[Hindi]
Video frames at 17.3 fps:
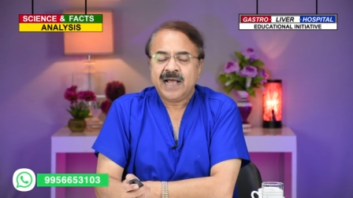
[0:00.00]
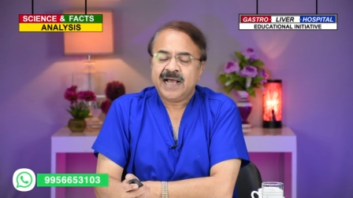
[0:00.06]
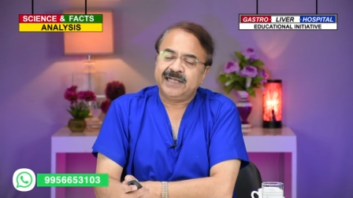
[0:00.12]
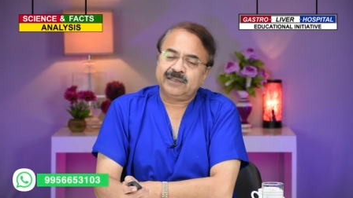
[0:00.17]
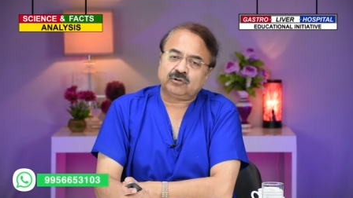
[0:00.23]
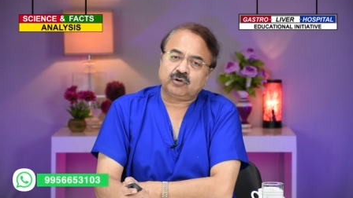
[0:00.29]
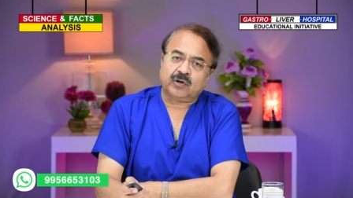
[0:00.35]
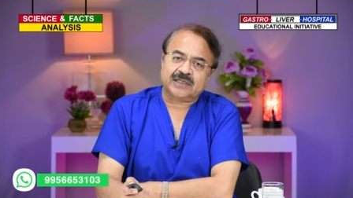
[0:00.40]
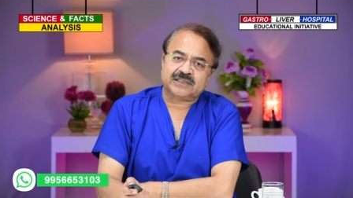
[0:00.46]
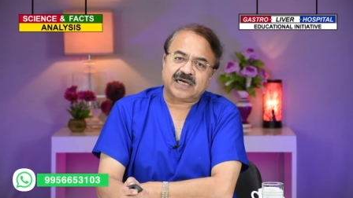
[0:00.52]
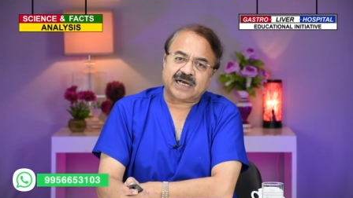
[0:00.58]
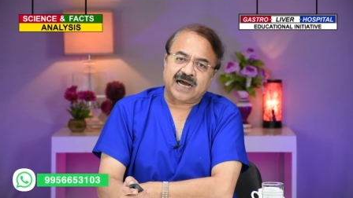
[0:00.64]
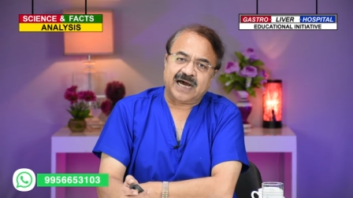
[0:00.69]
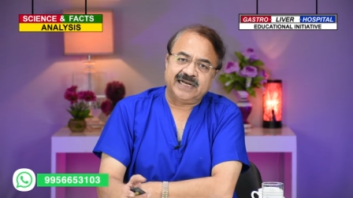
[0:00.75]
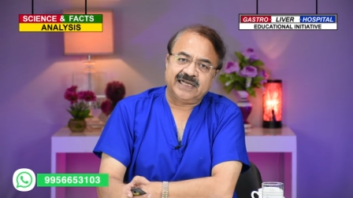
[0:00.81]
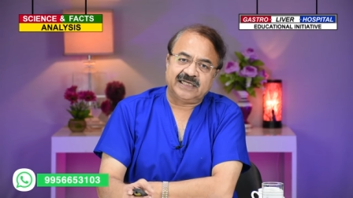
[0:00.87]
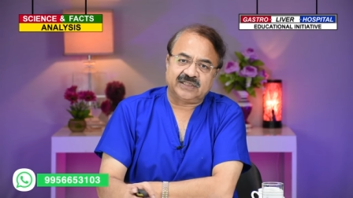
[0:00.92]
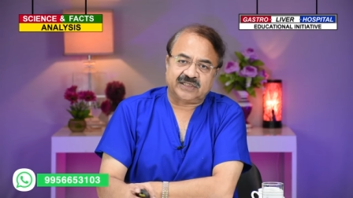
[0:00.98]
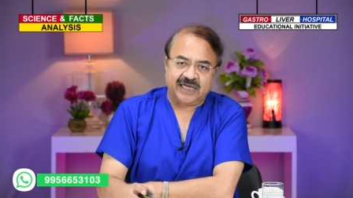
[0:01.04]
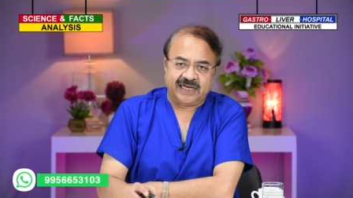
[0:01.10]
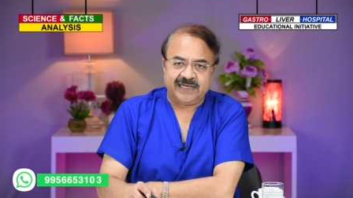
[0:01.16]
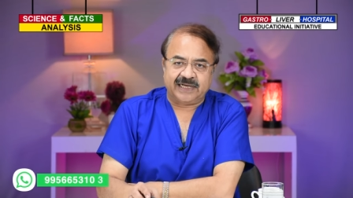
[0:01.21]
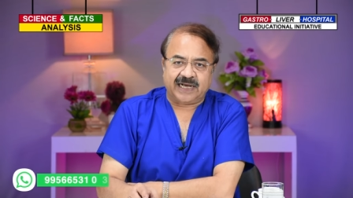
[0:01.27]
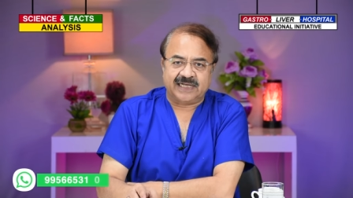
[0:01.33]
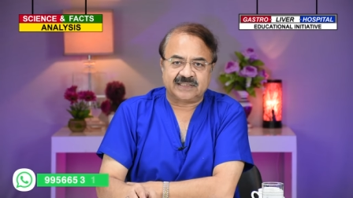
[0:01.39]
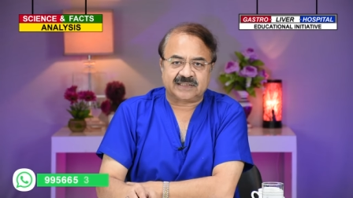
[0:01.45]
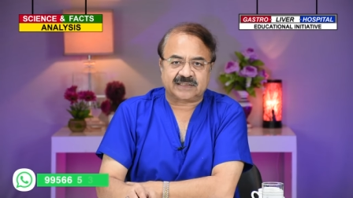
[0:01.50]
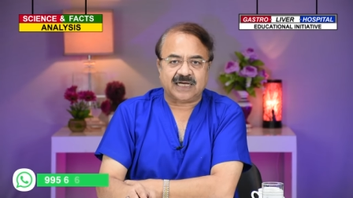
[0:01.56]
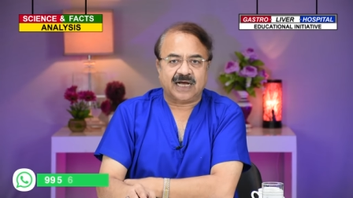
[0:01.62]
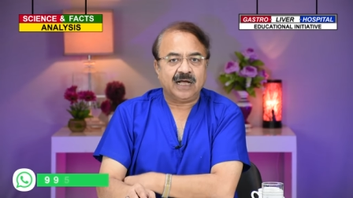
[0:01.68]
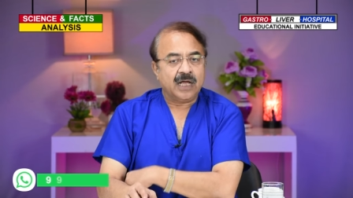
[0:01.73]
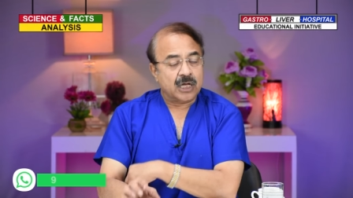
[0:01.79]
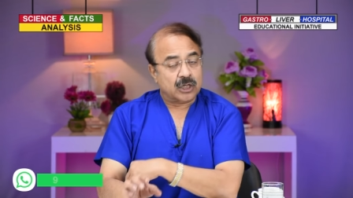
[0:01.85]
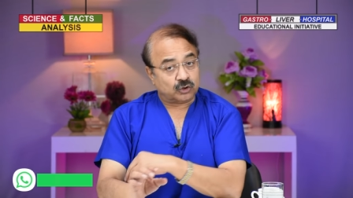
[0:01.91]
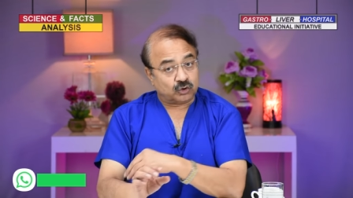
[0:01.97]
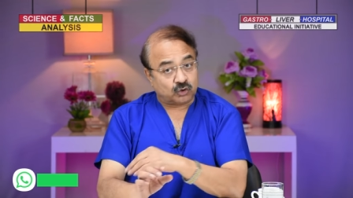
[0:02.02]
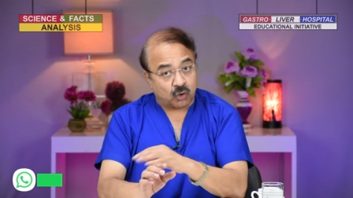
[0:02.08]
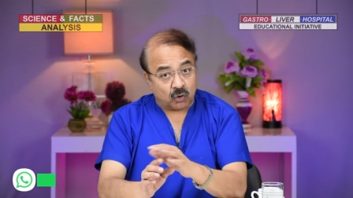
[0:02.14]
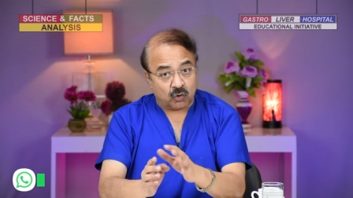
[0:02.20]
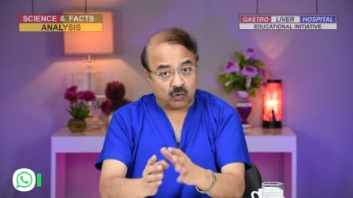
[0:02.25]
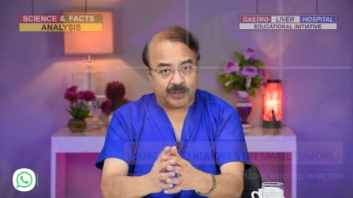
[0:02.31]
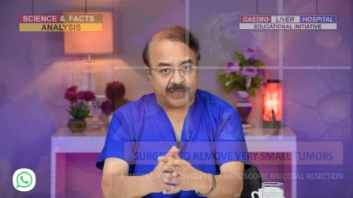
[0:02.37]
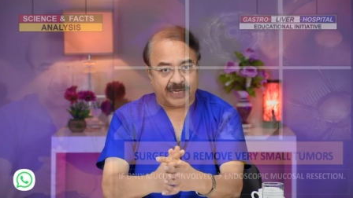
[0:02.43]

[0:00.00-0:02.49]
या थोड़ा सा खाने की थैली का हिस्सा दोनों को